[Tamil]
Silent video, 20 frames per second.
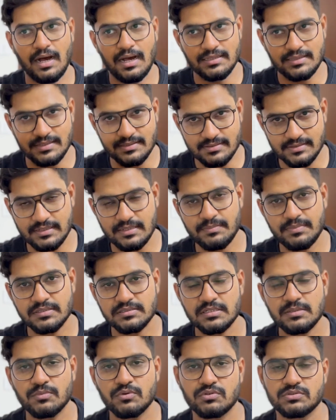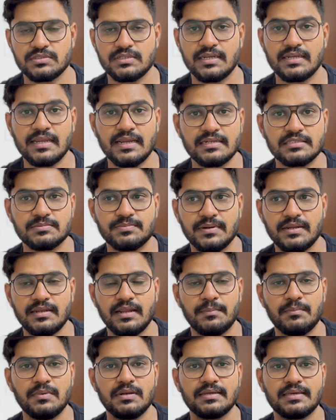அந்த சிலபஸ் நம்ம கொஞ்சம் என்ஹான்ஸ் பண்ணி
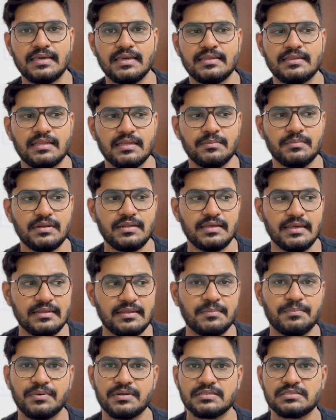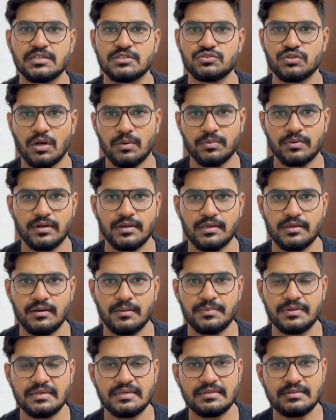நம்மளுக்கு ஏற்ற மாதிரி எதை படித்தா ஜாப் கிடைக்கும்
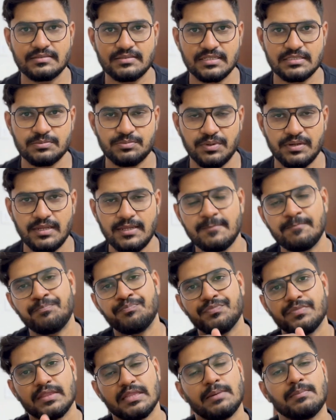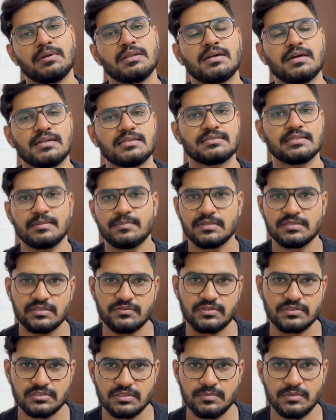அப்படிங்கிற ரிசர்ச் பண்ணி நம்மளுக்கான சிலபஸை
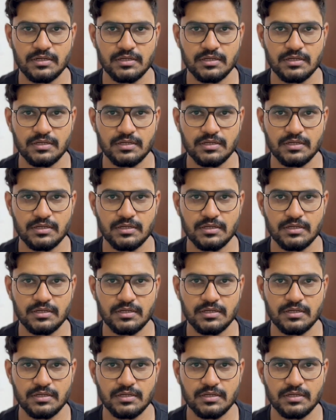ஃபஸ்ட் நம்ம